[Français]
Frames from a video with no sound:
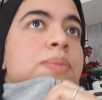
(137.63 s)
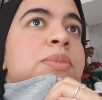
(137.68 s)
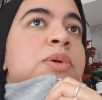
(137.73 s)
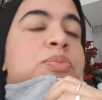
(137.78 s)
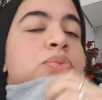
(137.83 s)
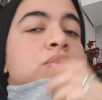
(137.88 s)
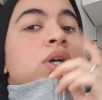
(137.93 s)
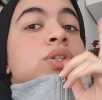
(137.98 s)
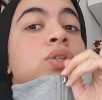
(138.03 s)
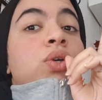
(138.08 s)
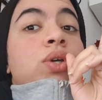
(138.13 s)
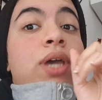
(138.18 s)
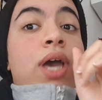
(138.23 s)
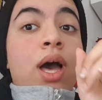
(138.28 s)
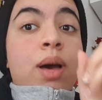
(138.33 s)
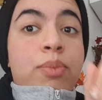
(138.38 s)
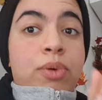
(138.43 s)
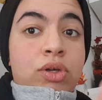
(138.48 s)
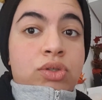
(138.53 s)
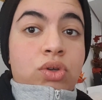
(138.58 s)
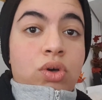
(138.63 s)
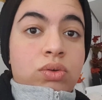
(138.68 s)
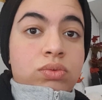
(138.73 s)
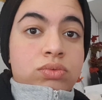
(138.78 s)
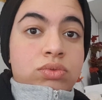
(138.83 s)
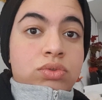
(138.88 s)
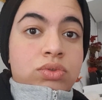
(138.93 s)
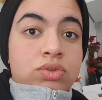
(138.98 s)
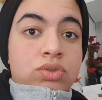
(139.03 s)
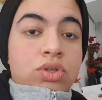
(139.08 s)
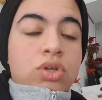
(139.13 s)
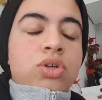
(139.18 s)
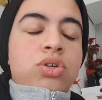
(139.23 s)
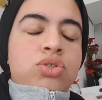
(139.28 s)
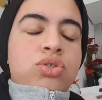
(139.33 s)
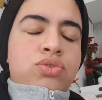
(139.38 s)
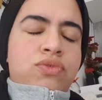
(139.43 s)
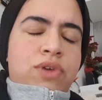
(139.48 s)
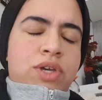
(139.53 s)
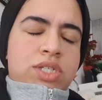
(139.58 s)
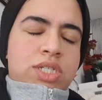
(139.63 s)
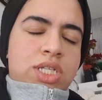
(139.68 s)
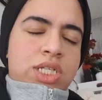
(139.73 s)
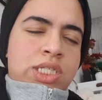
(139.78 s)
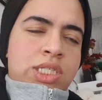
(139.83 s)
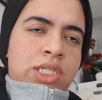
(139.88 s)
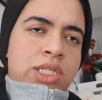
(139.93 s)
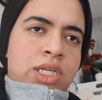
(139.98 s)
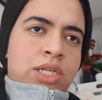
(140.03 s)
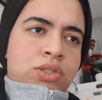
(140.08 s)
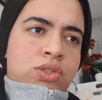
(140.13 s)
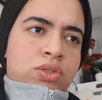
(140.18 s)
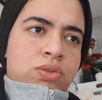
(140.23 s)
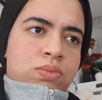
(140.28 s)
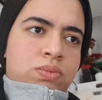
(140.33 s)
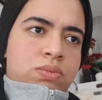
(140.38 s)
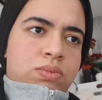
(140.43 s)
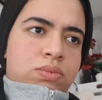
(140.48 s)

Mais pour un truc important je vais acheter des ingrédients.